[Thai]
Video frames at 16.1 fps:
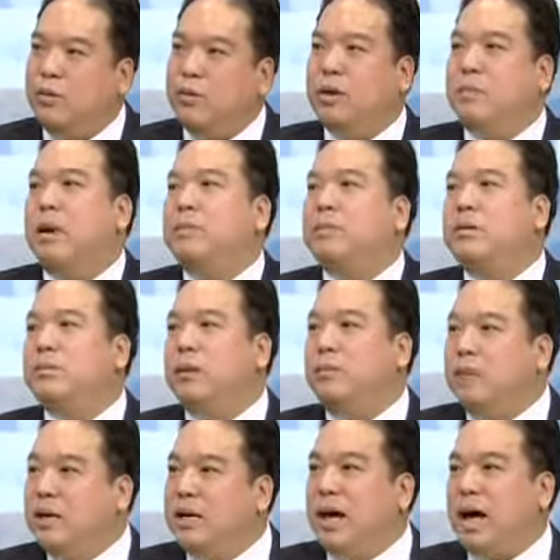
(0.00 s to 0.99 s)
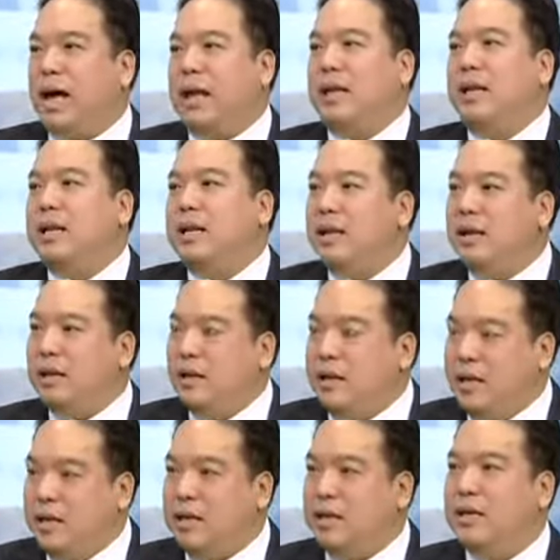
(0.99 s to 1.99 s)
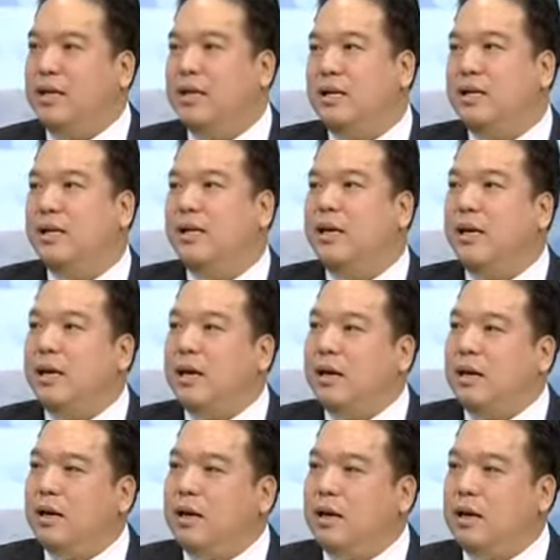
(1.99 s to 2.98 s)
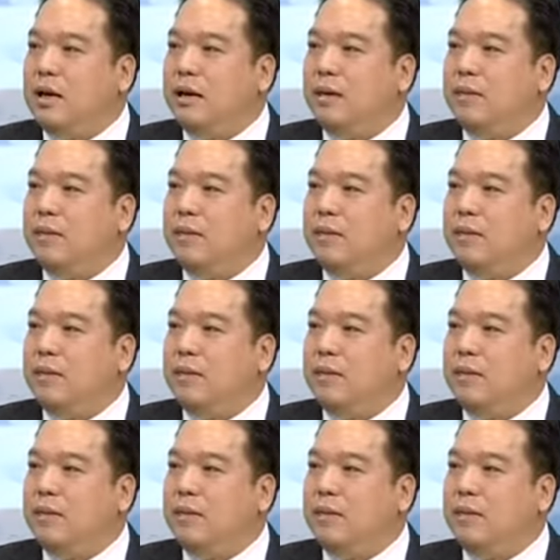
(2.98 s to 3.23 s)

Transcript: คุณภาพชีวิตพื้นฐานดีขึ้น แล้วความเร็วนี้ก็